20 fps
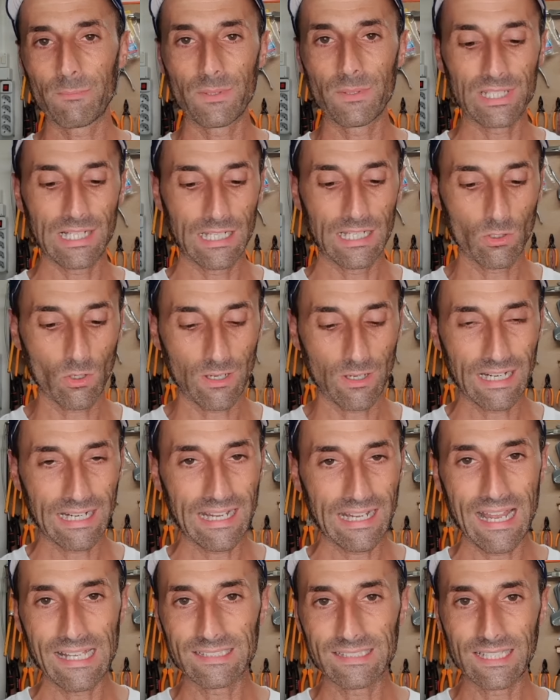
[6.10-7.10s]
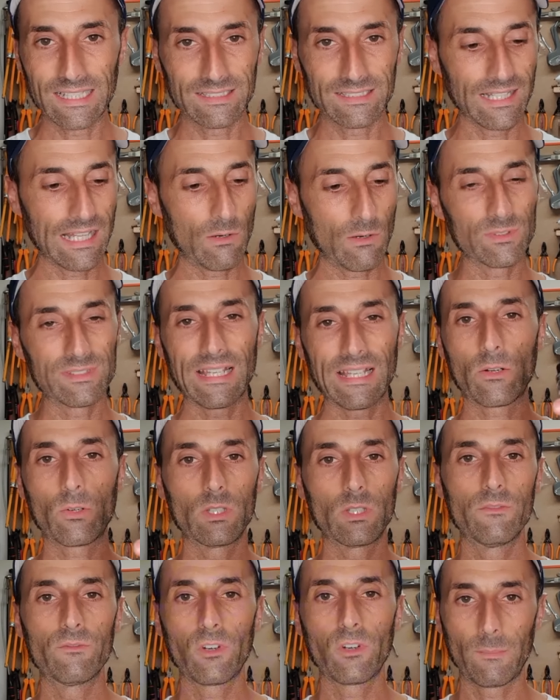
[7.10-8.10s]
speciale Torna a casa ti dà un sacco
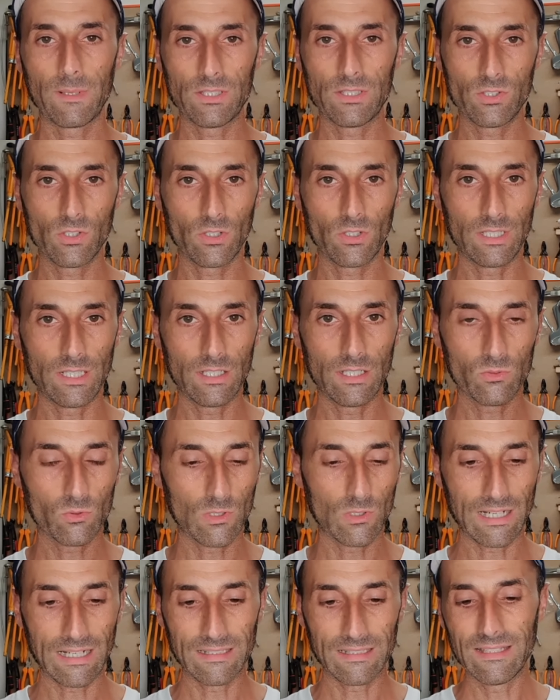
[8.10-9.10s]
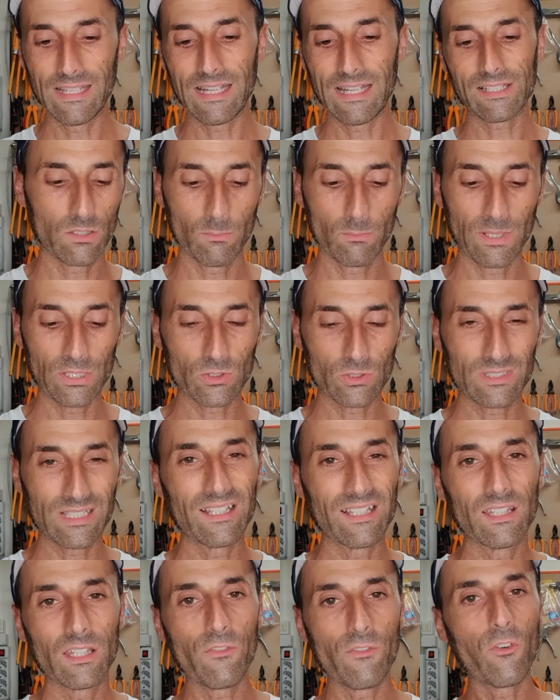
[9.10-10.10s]
di informazioni sulla candela, ti ho messo
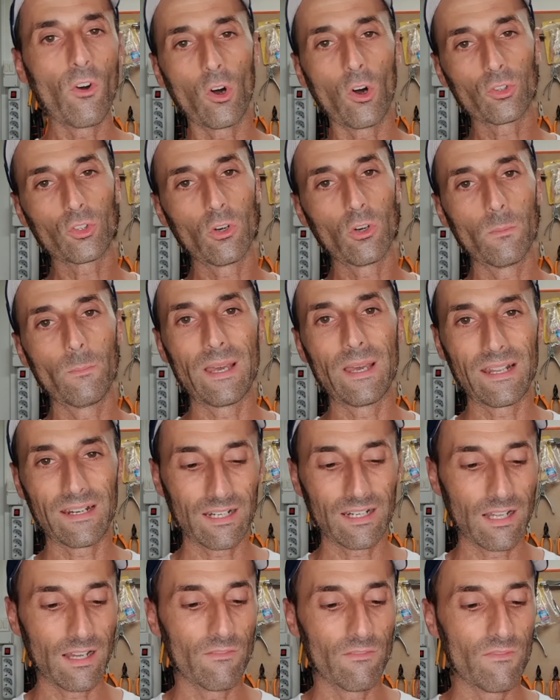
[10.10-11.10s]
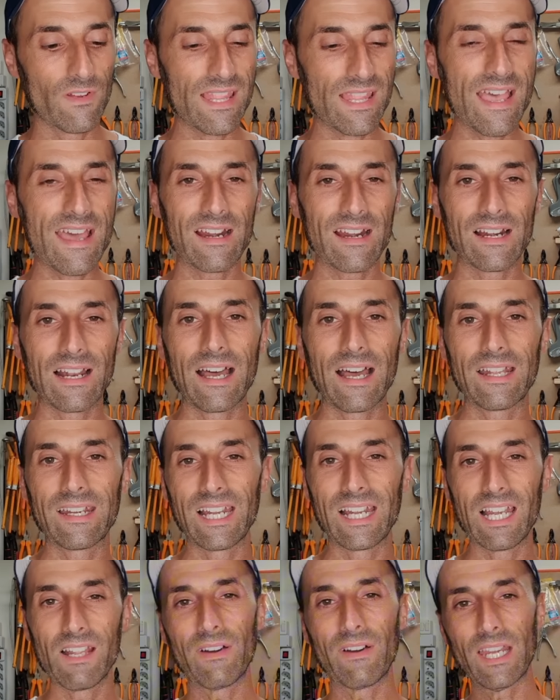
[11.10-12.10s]
tante foto per vederla
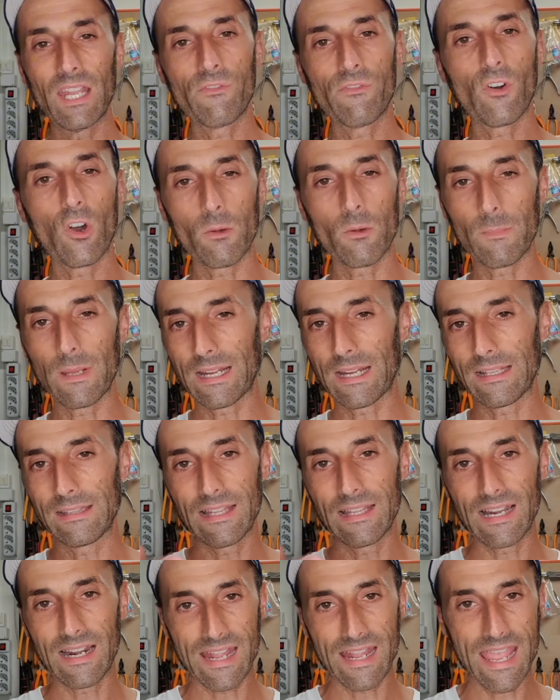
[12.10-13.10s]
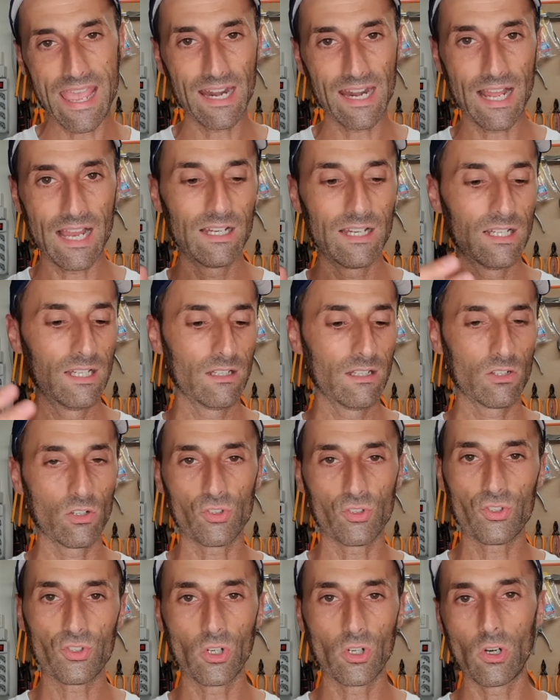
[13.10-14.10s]
nelle varie forme, candela nera,
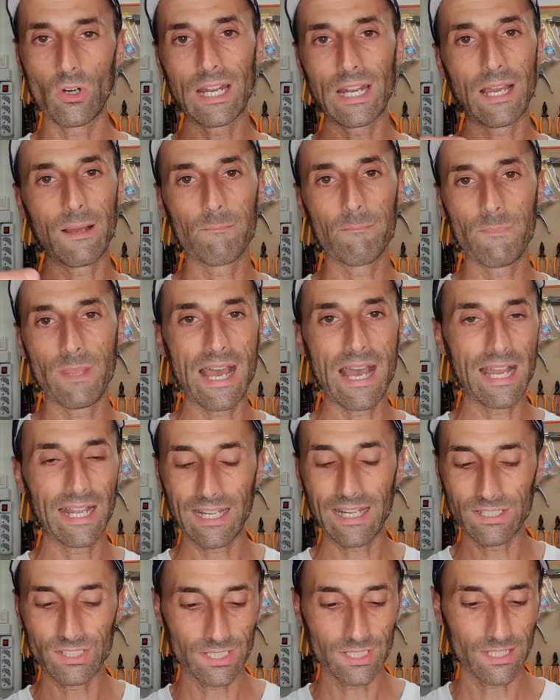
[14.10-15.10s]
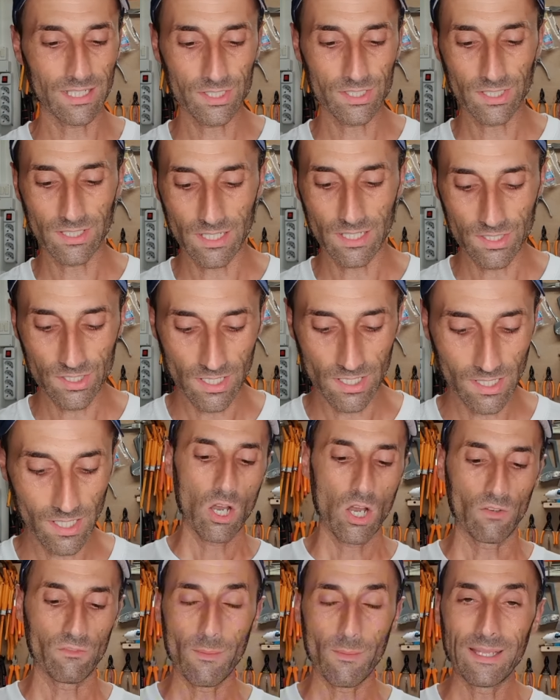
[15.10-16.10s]
nocciola, bianca, eccetera, eccetera, eccetera.
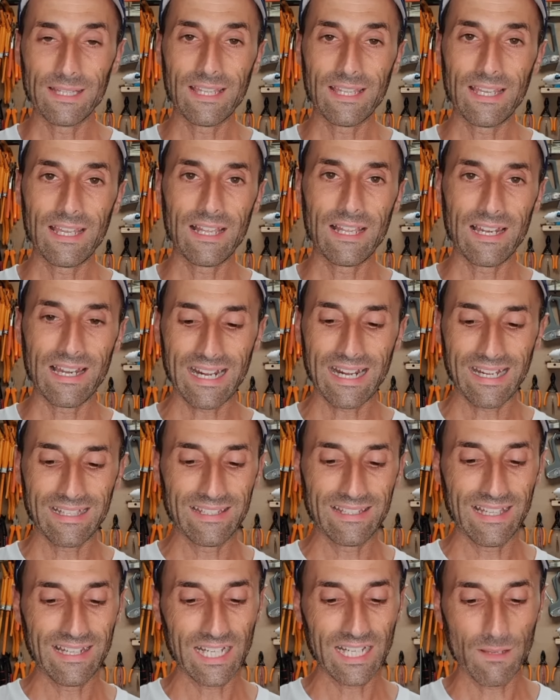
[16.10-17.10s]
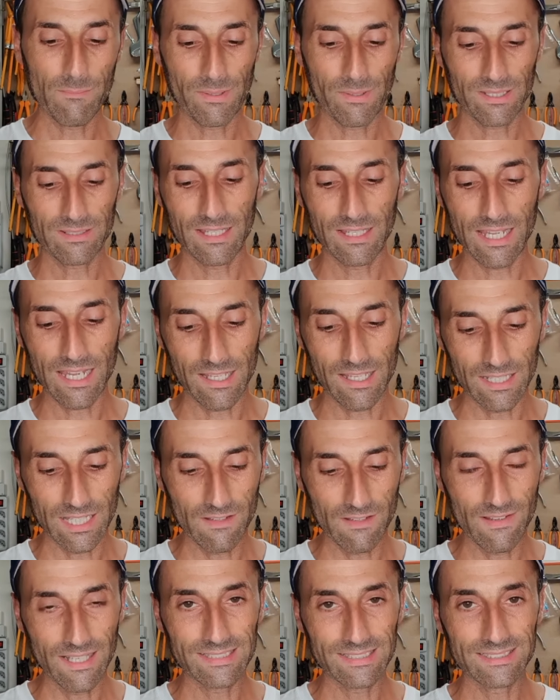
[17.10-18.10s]
Ovviamente la candela che per te
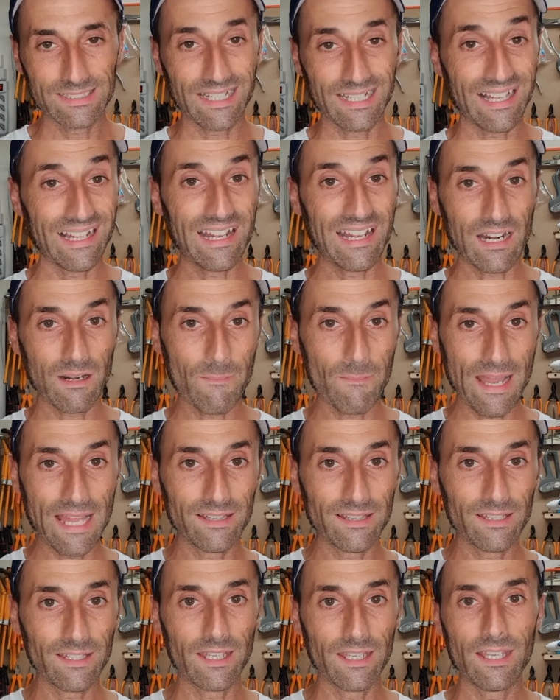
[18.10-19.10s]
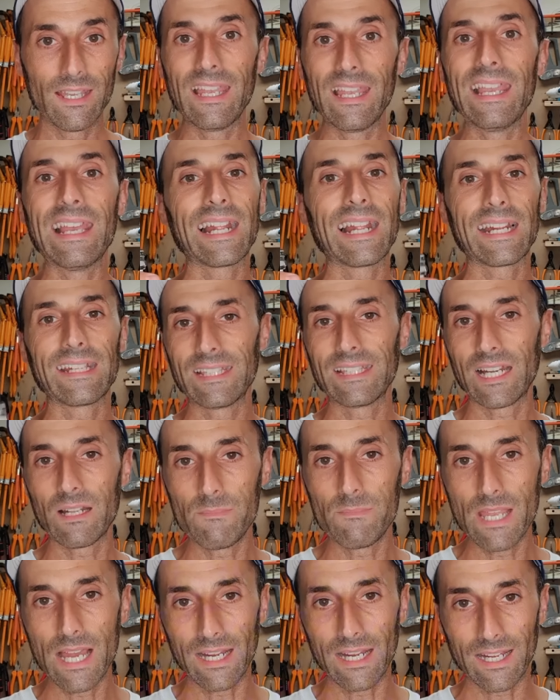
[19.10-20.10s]
deve essere allarmante è la candela
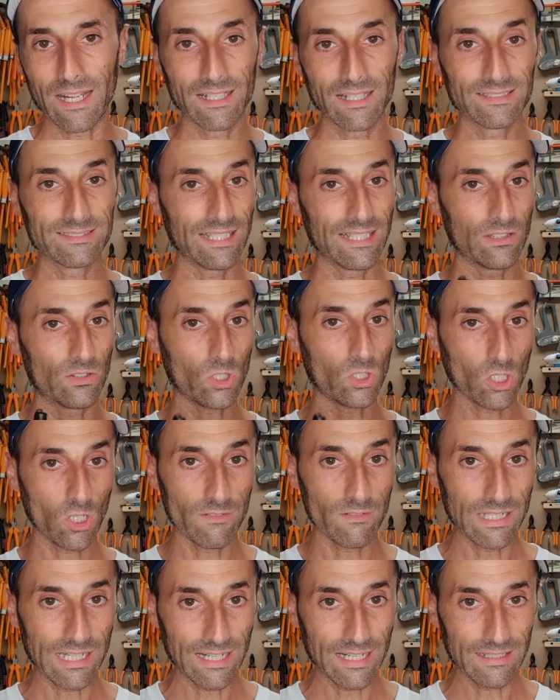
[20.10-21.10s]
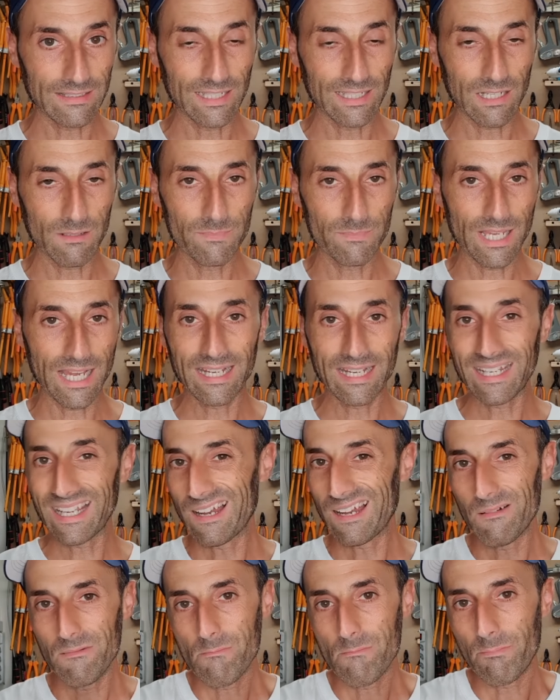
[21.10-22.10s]
bianca. Se trovi la candela
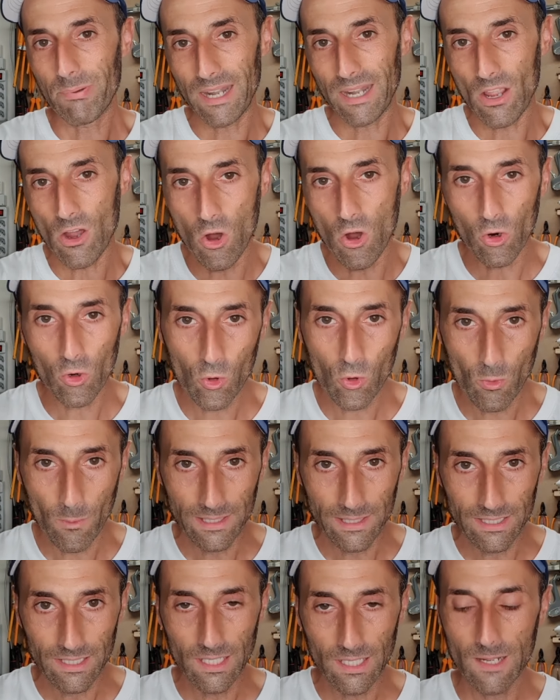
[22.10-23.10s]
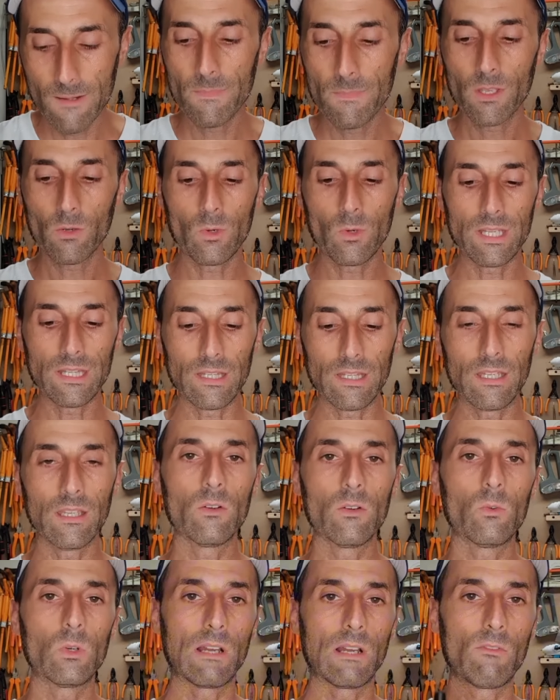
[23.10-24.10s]
bianca, preoccupati.
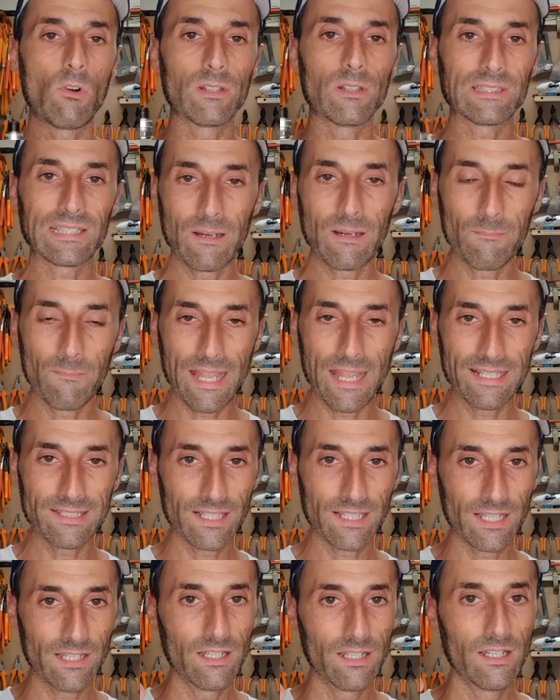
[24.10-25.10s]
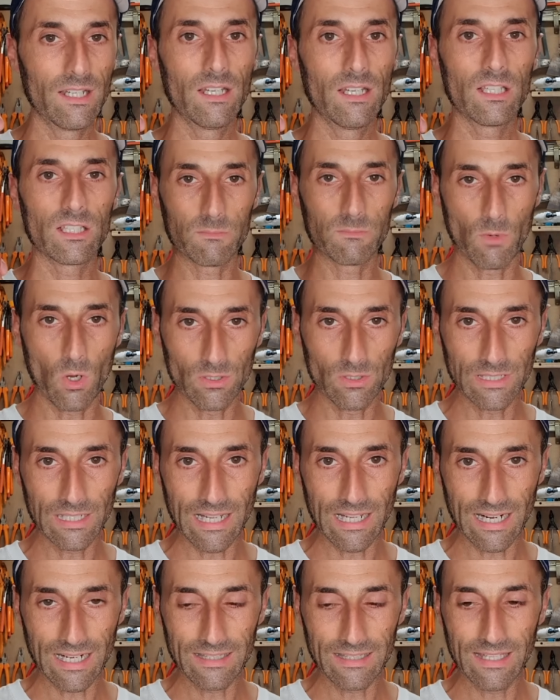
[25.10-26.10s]
Quindi una volta al mese smonti
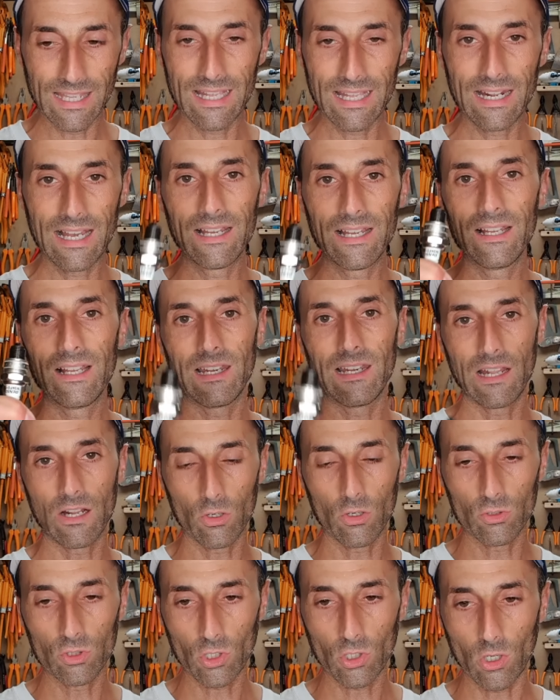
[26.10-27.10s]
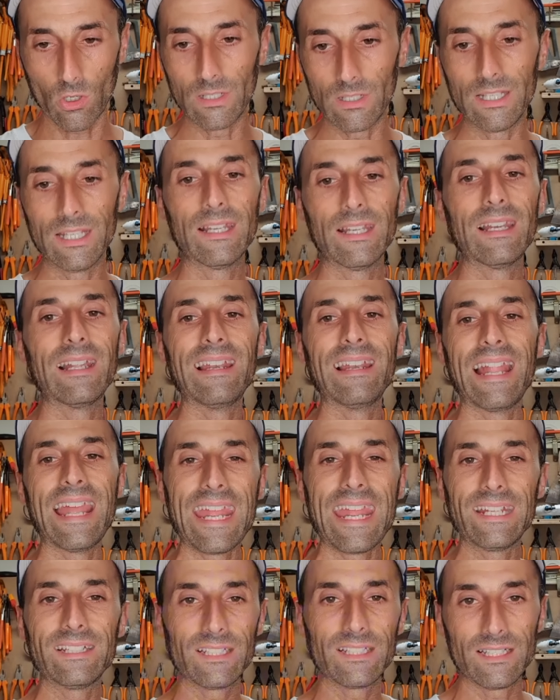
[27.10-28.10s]
la candela, la controlli,
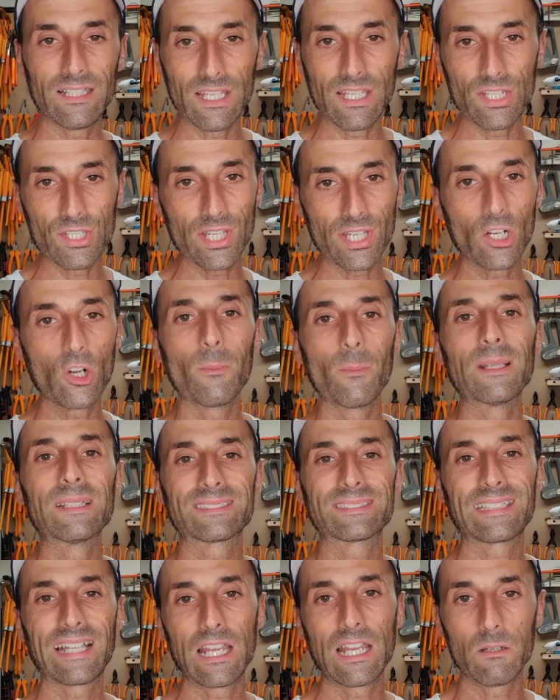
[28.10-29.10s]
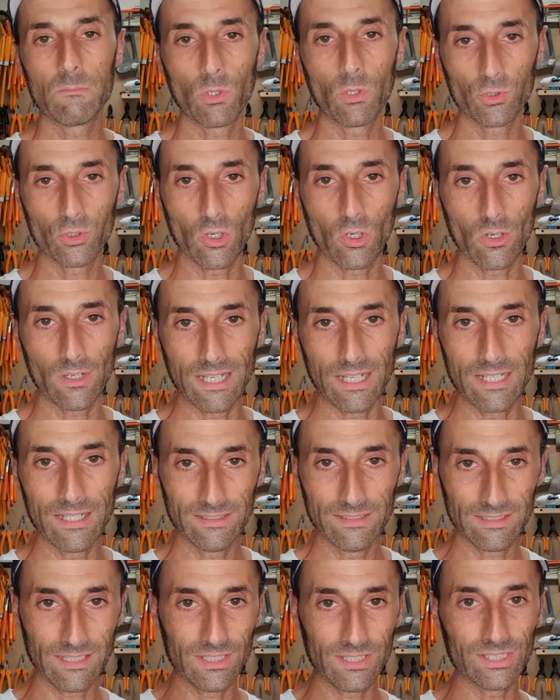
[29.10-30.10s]
lei ti dice come sta il
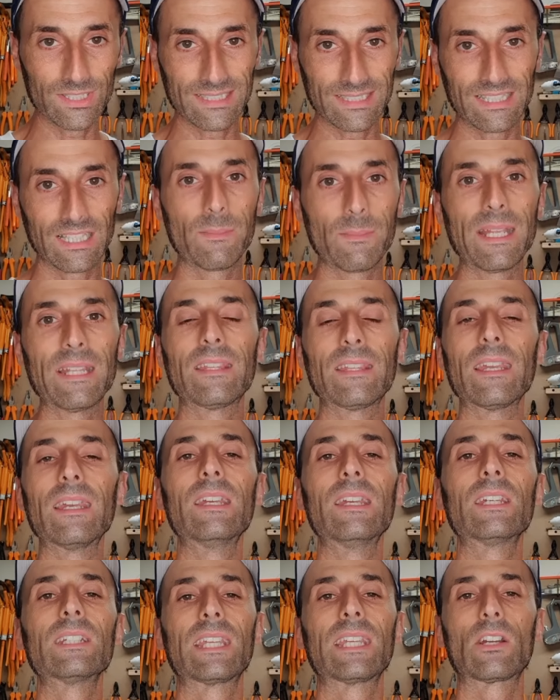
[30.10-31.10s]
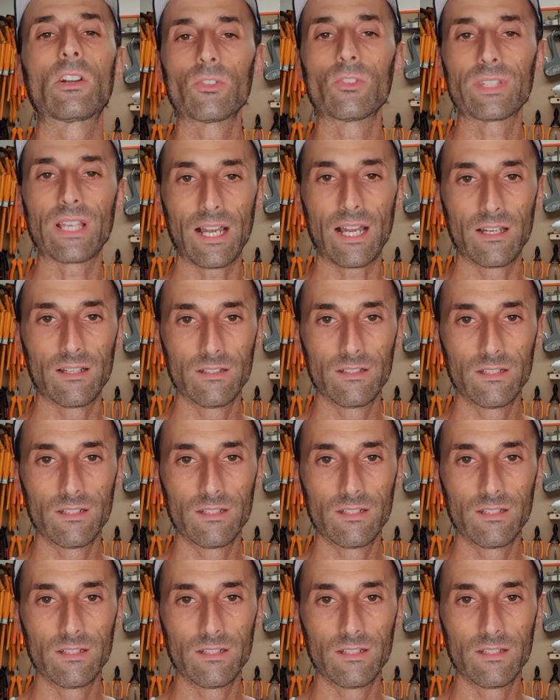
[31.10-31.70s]
motore, ti dice esattamente che cos'ha,